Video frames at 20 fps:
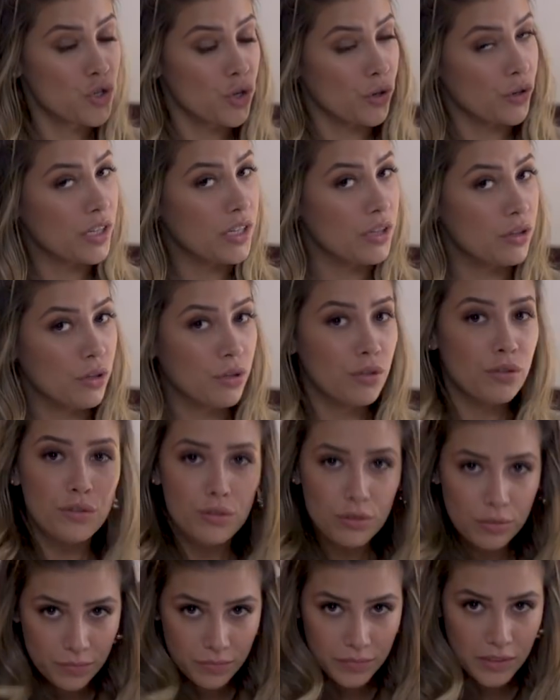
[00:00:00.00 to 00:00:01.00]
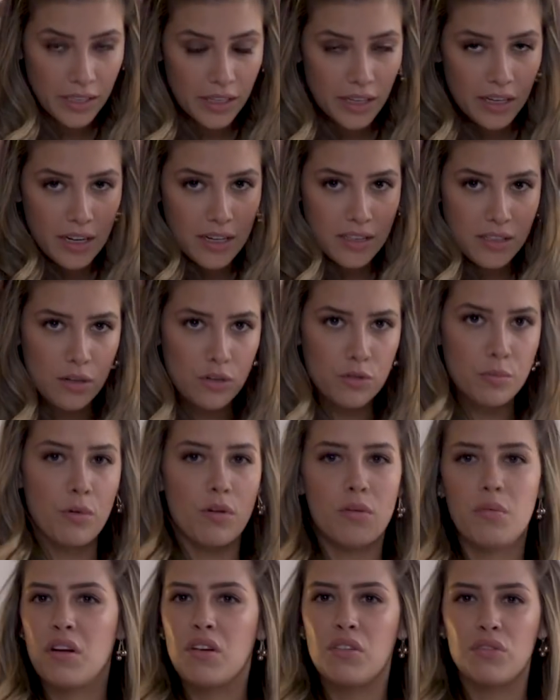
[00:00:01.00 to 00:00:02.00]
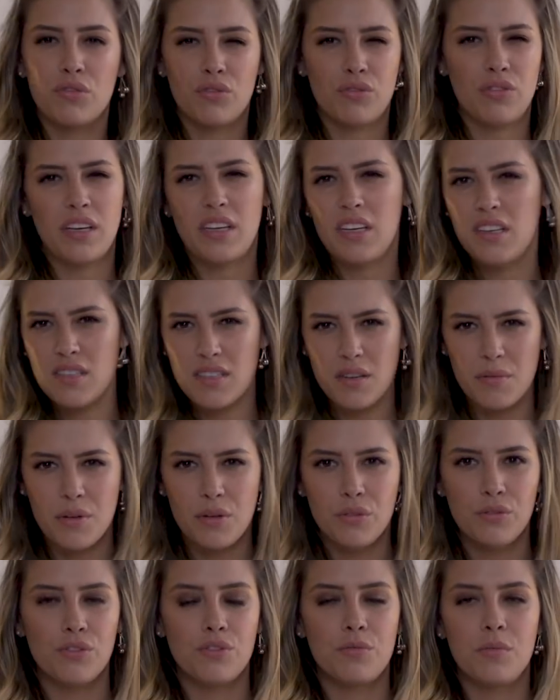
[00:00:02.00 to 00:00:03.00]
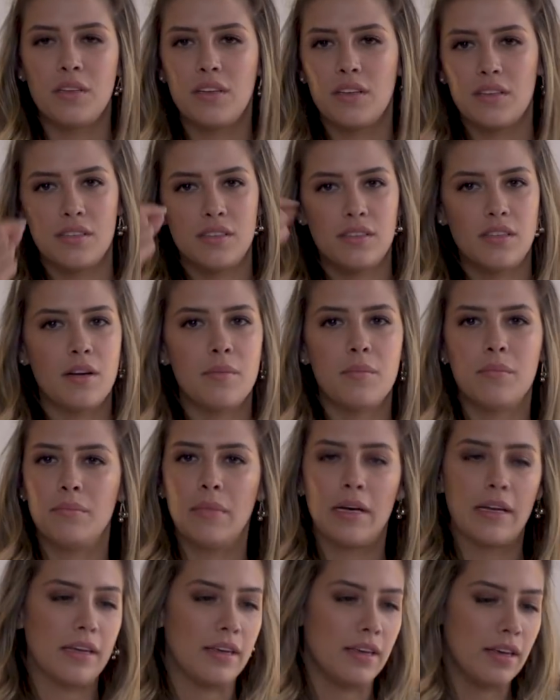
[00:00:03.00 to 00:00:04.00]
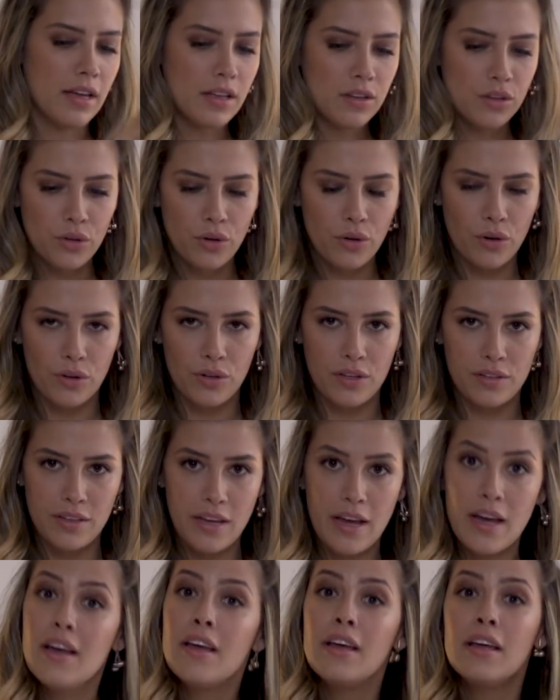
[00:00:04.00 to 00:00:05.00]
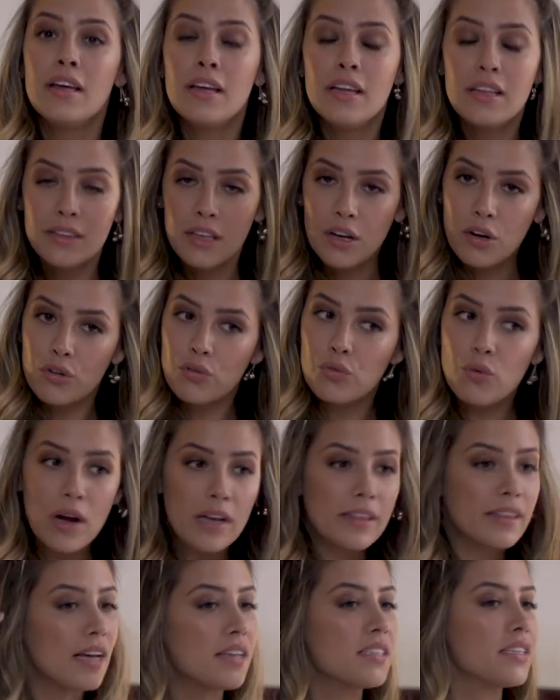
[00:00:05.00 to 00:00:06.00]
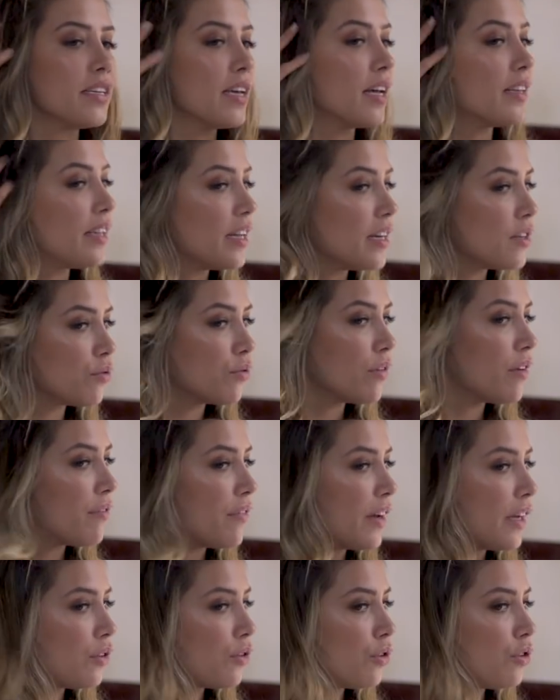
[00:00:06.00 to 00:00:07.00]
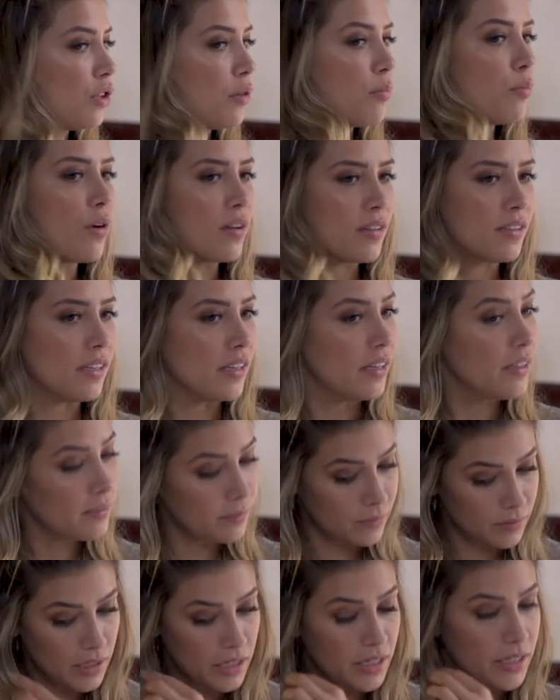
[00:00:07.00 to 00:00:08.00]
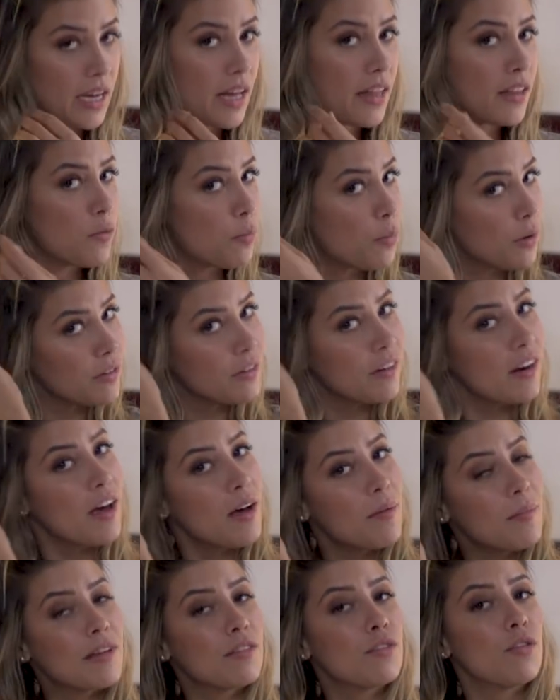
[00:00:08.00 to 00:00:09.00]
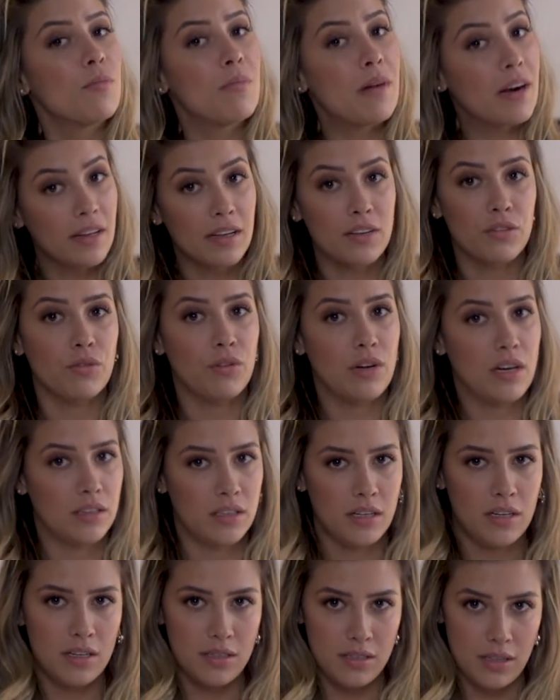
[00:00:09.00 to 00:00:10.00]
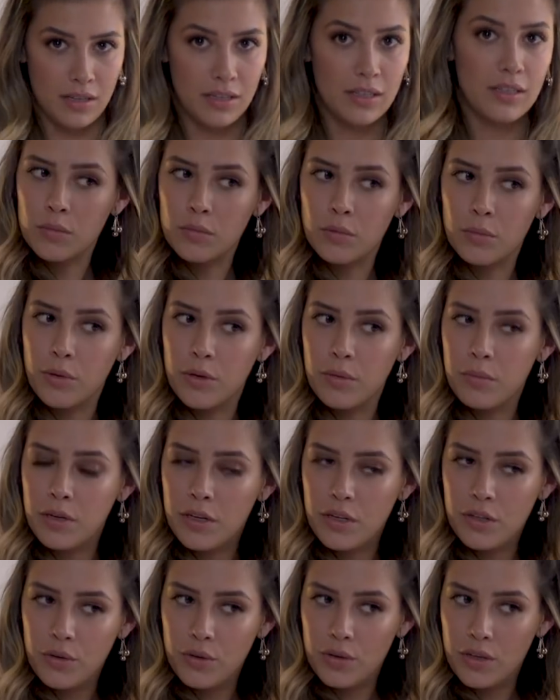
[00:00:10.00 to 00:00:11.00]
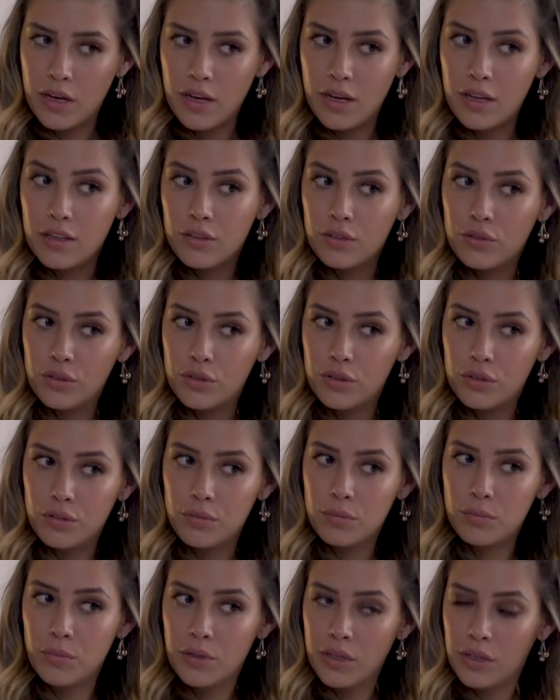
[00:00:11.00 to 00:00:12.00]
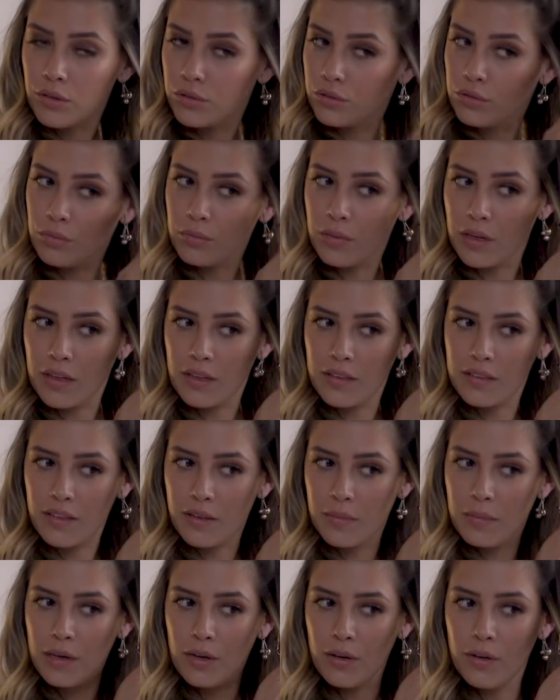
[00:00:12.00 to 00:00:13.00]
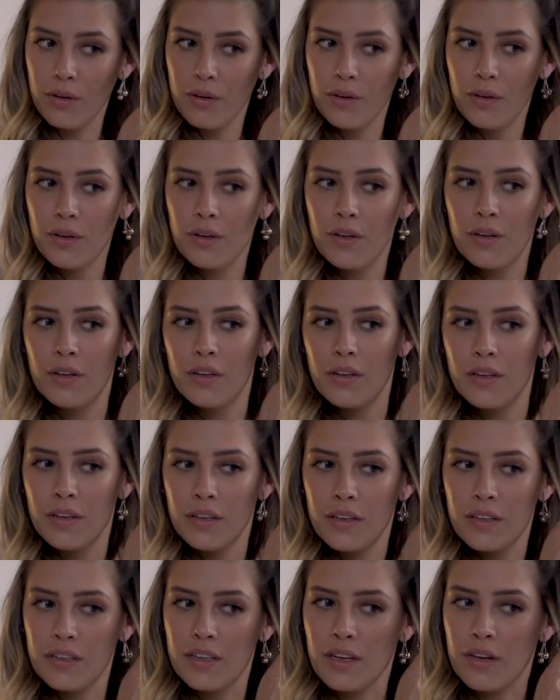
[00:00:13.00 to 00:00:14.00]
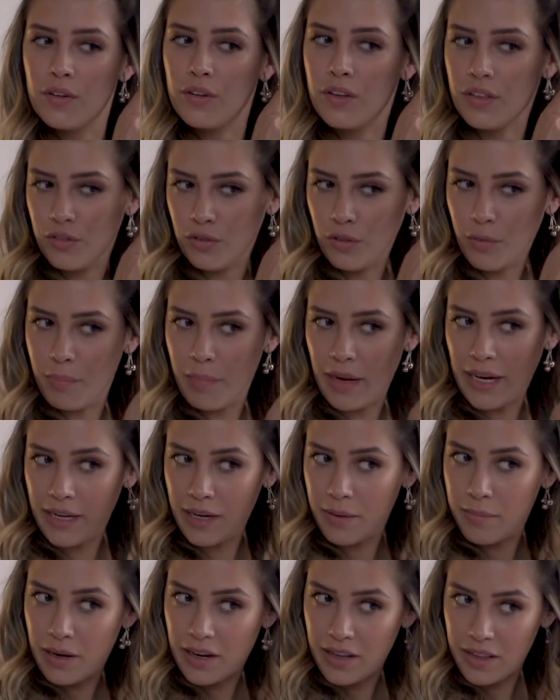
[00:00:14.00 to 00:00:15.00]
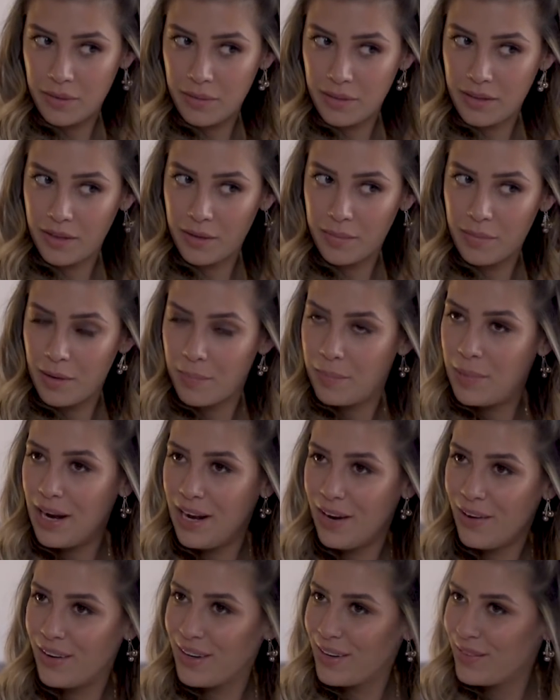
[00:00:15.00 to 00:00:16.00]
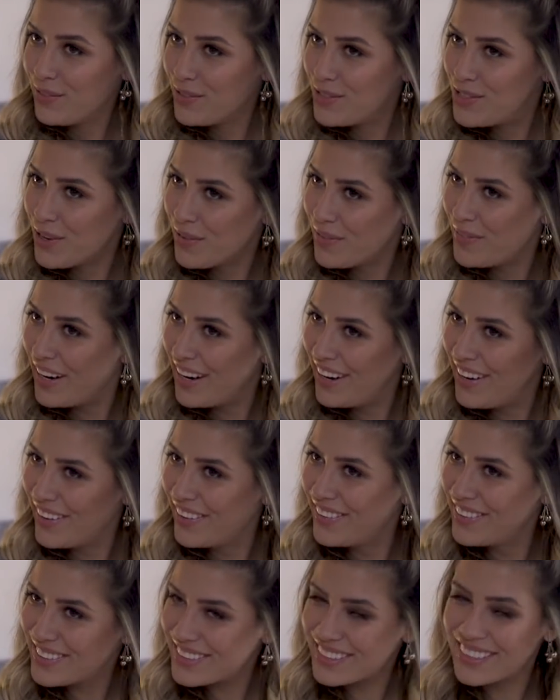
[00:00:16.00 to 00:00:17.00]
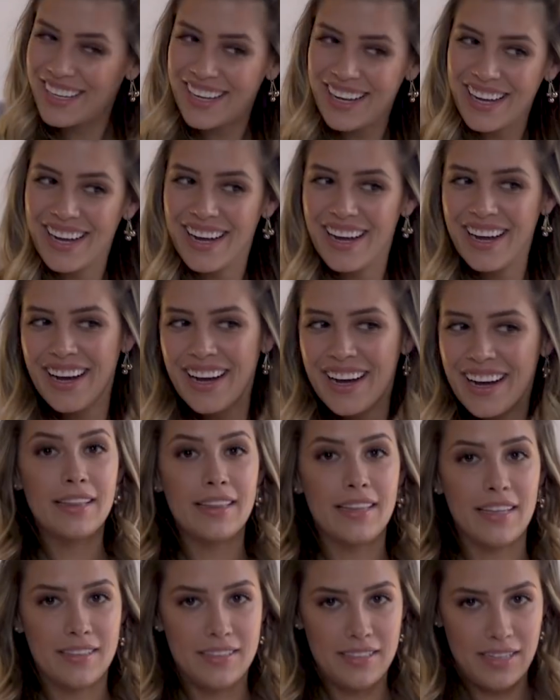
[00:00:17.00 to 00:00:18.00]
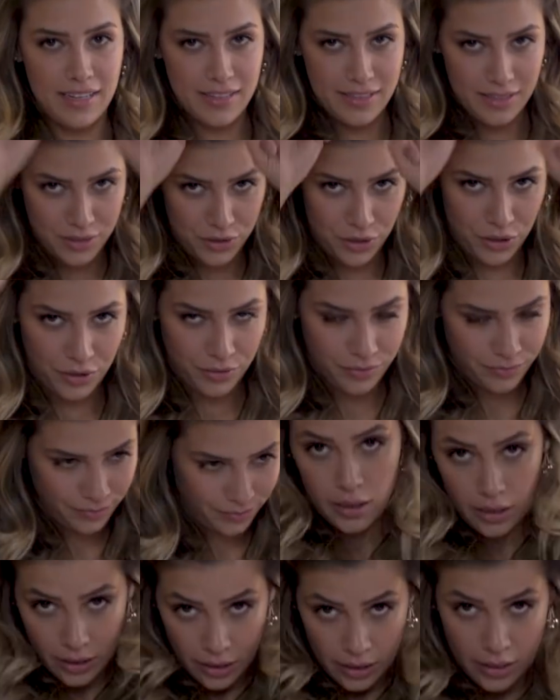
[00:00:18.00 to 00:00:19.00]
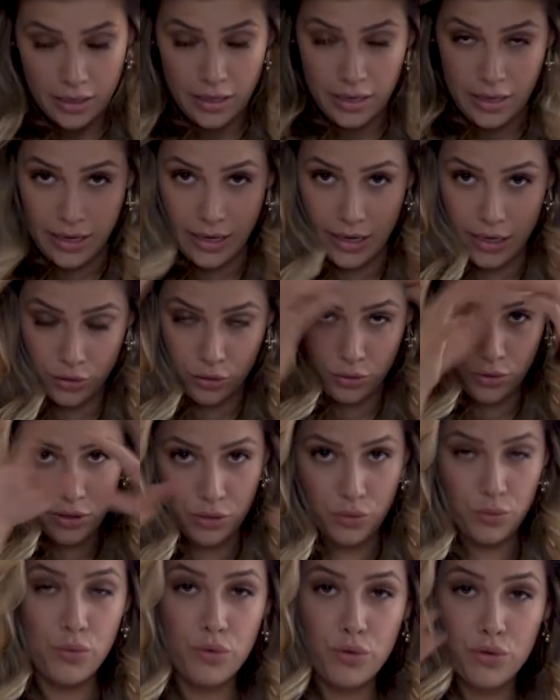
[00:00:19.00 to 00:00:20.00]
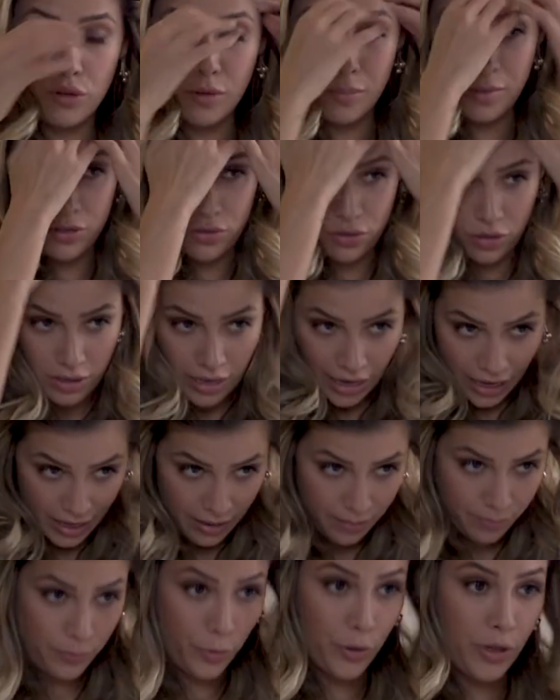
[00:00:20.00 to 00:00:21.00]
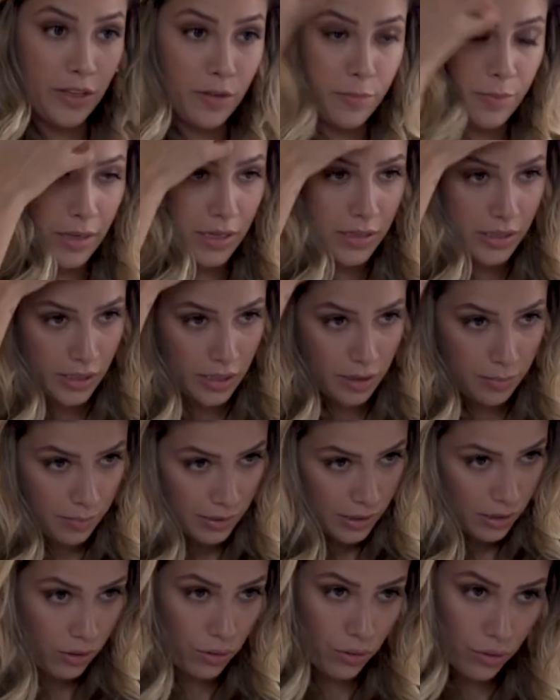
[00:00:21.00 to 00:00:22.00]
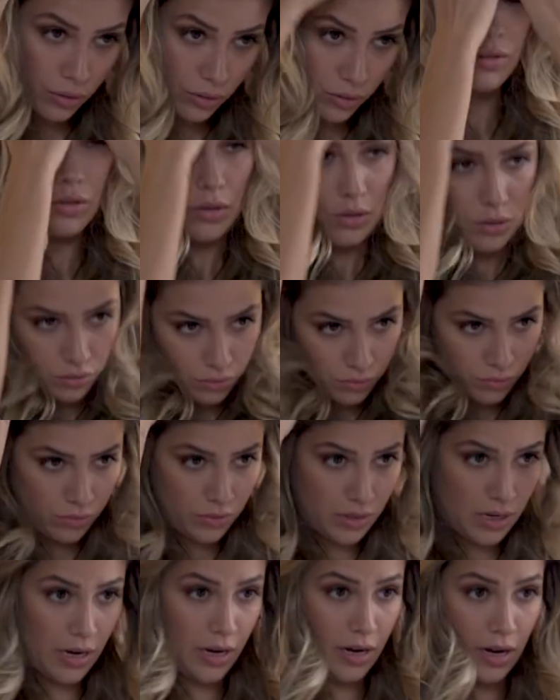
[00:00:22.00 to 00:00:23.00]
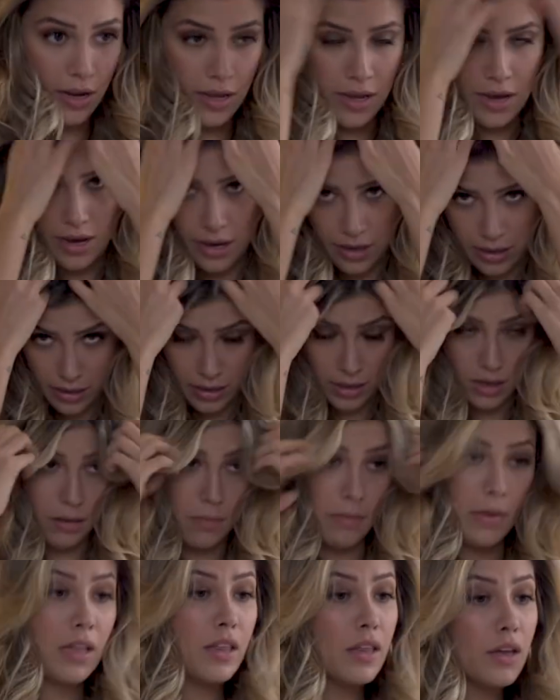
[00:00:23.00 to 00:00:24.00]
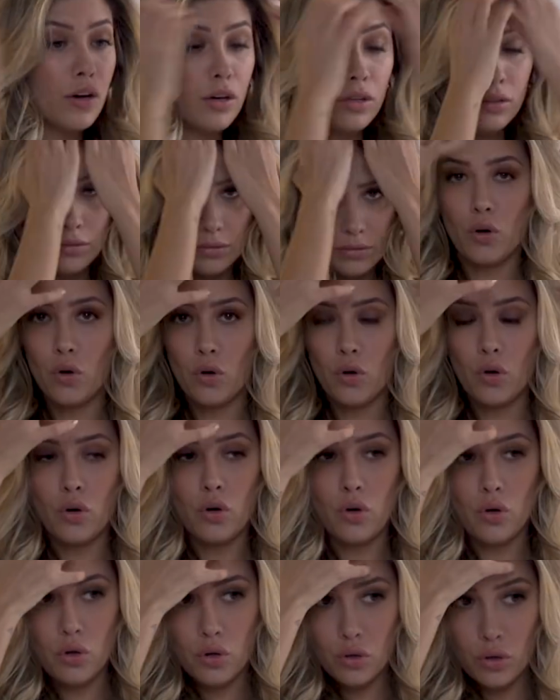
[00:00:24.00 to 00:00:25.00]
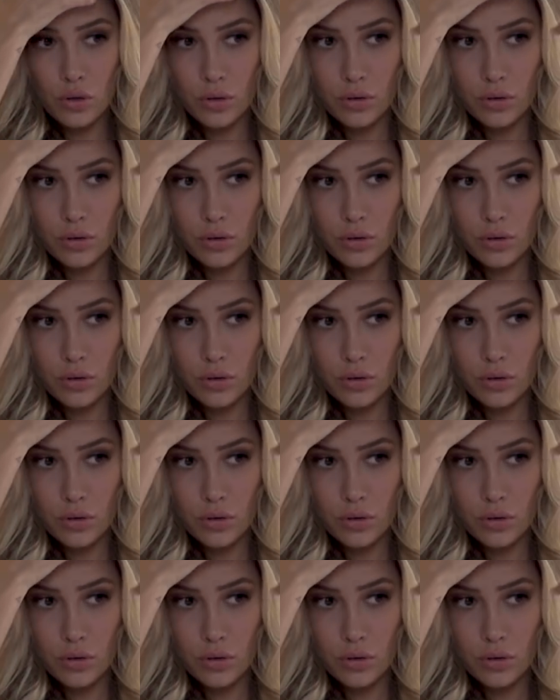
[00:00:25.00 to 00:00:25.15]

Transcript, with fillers: chonguitos y dejárselos por lo menos, no sé, 15 minutos mientras están maquillando o lo que sea. Te lo sueltas y ya tienes un efecto tipo así. Y ya después nada más lo marcas con la tenaza. Como pueden ver, yo ya estoy muy acostumbrada a hacérmelo. Ya no necesito peine para dividirme el pelo, ni mucho menos. Tercera sección. Esto es un gusto personal, puedes partir el pelo con una raya en medio o